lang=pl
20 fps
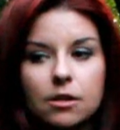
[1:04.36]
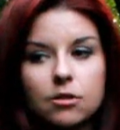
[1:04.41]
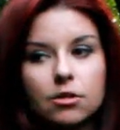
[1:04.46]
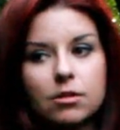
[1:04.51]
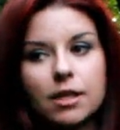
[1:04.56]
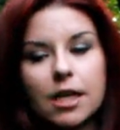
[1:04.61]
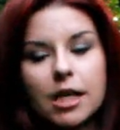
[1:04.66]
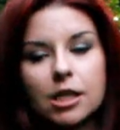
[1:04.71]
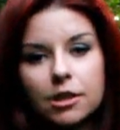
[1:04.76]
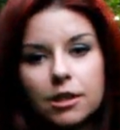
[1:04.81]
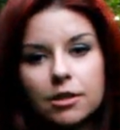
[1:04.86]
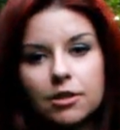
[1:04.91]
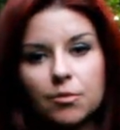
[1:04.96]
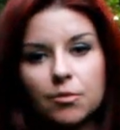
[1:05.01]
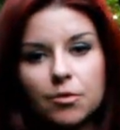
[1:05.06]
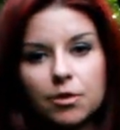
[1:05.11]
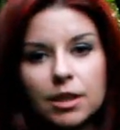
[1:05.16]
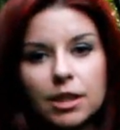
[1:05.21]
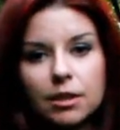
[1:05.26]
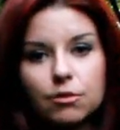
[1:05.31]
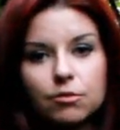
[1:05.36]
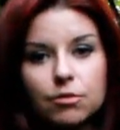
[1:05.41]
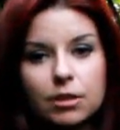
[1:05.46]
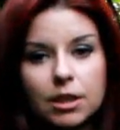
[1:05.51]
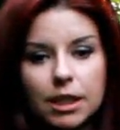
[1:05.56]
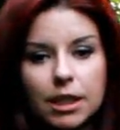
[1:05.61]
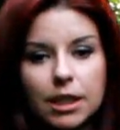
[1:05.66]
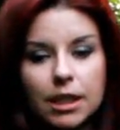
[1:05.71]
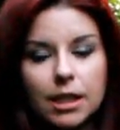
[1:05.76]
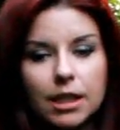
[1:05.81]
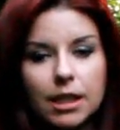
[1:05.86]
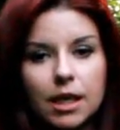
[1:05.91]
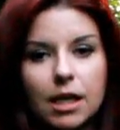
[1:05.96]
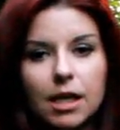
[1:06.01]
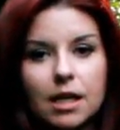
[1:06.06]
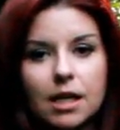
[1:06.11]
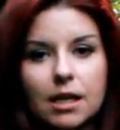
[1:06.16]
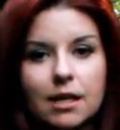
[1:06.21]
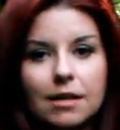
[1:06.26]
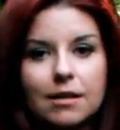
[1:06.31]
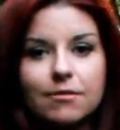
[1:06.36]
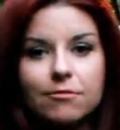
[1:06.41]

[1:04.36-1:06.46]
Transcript: to strasznie są modne kurtki kurtki e,